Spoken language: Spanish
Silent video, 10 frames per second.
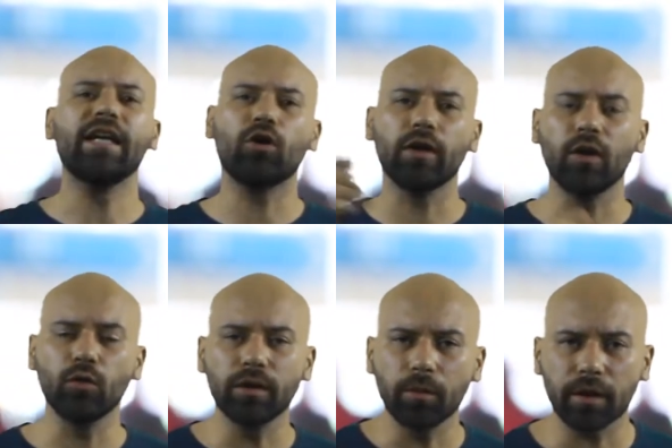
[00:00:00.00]
Y con el
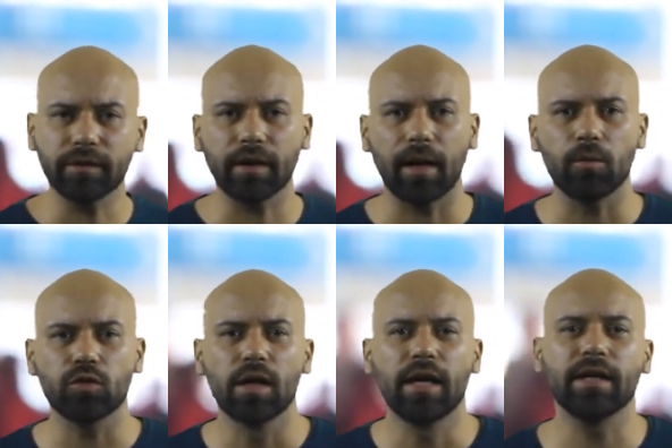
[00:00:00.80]
último que
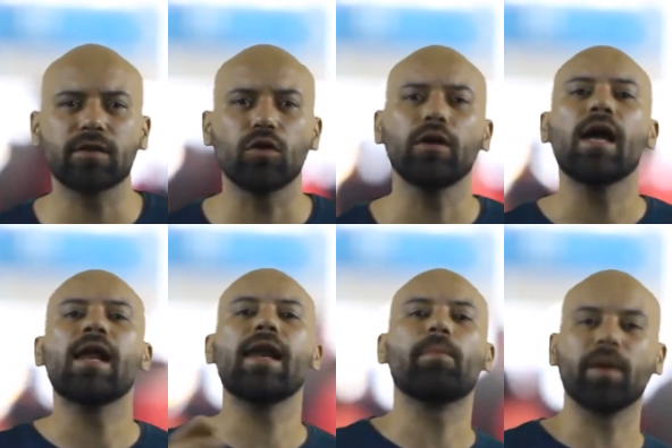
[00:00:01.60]
cerramos es con
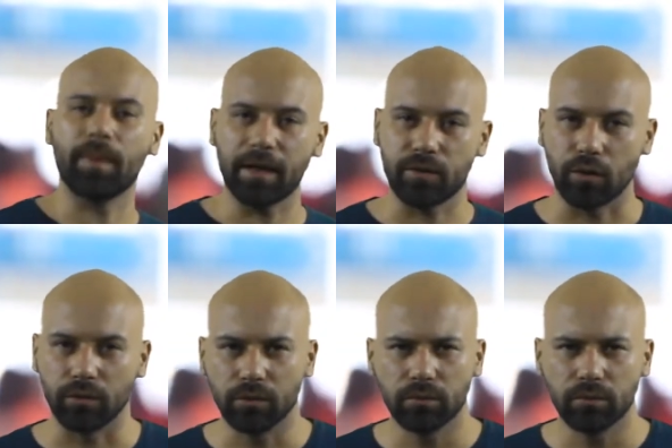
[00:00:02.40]
la preparación.